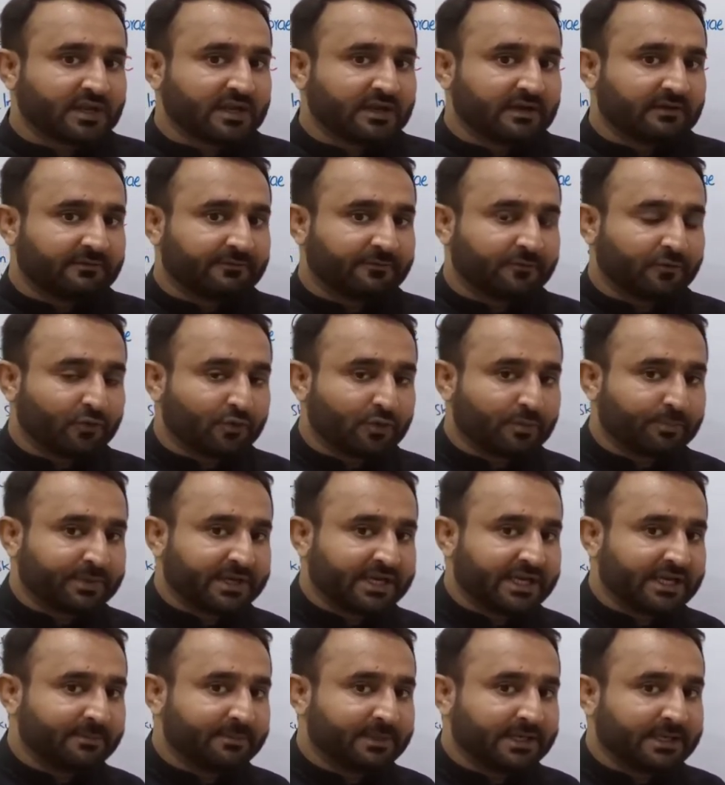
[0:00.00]
फोर
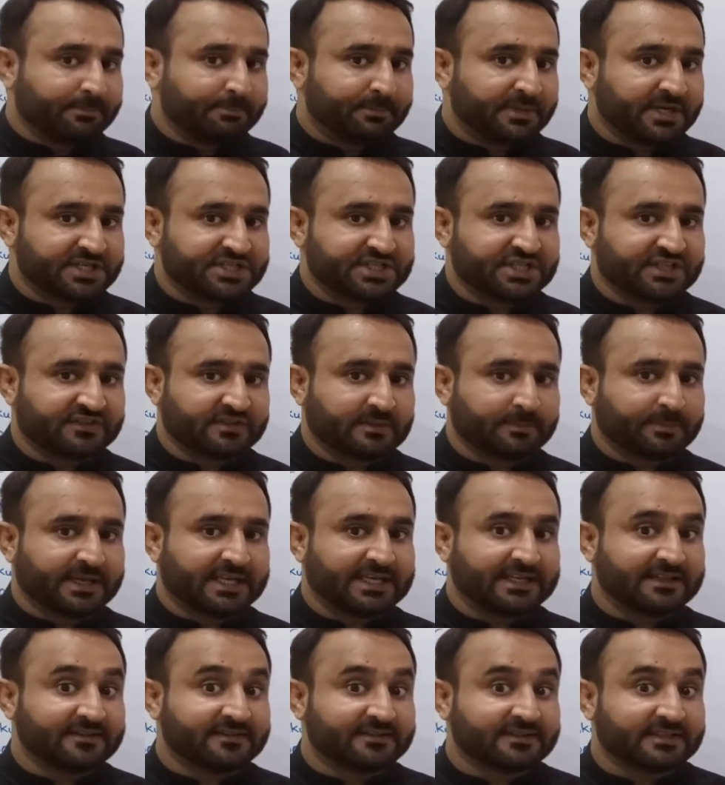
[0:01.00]
ब्रेन में भेजने से
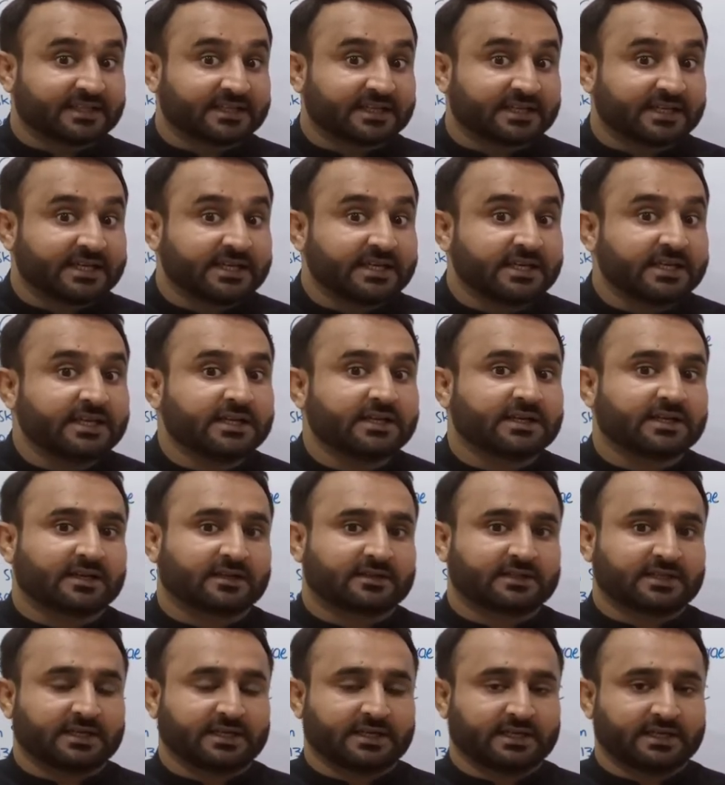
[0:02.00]
पहले स्क्रीनिंग
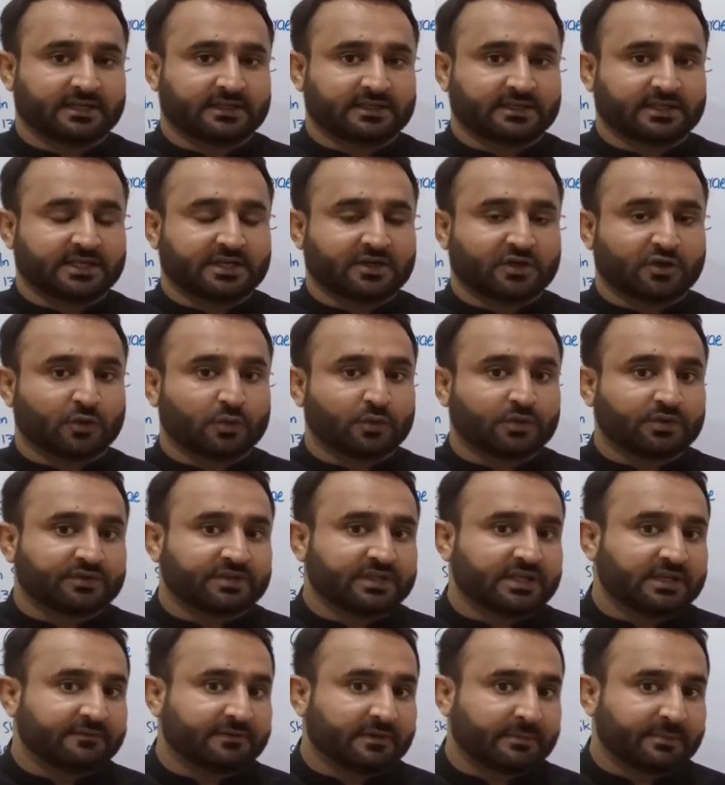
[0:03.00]
करता है कि कौन सी
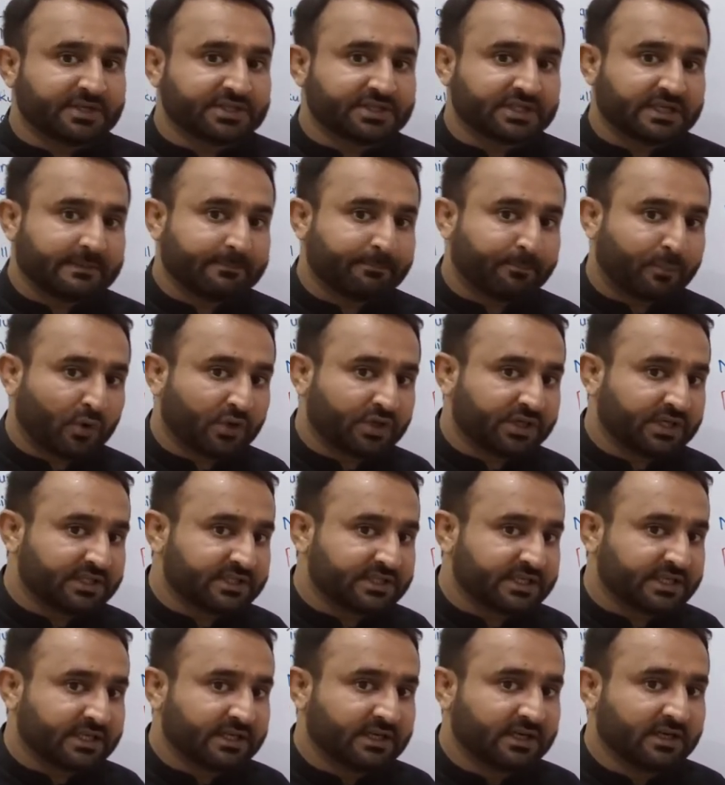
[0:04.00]
इन्फॉर्मेशन इंपॉर्टेंट
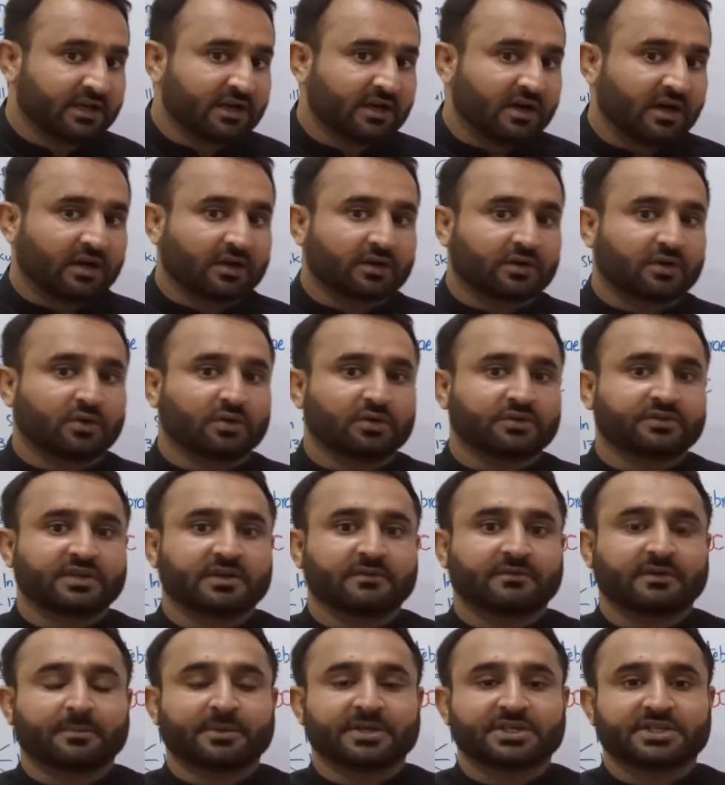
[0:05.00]
है और कौन सी
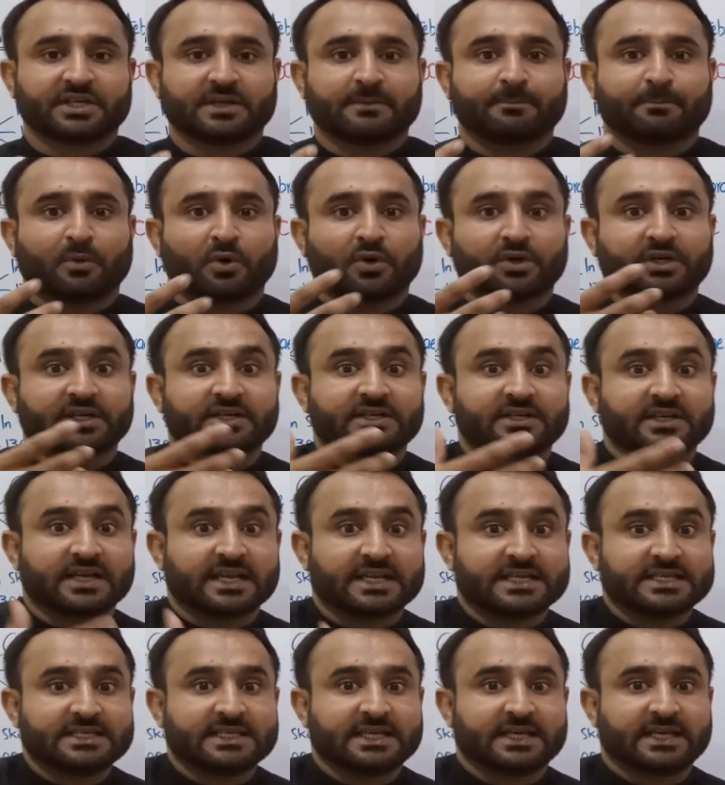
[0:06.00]
इन्फॉर्मेशन इंपॉर्टेंट
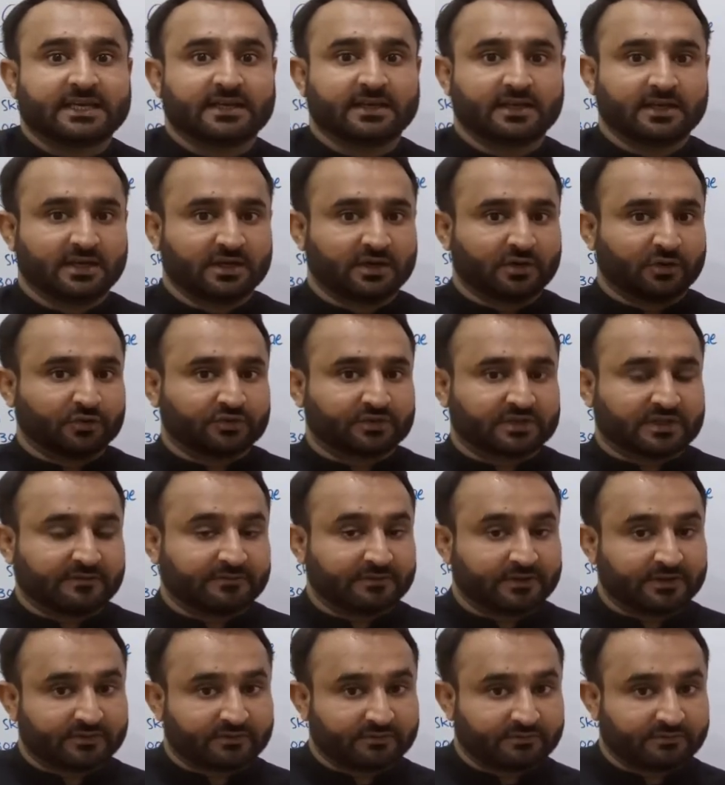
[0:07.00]
नहीं है उसकी फिल,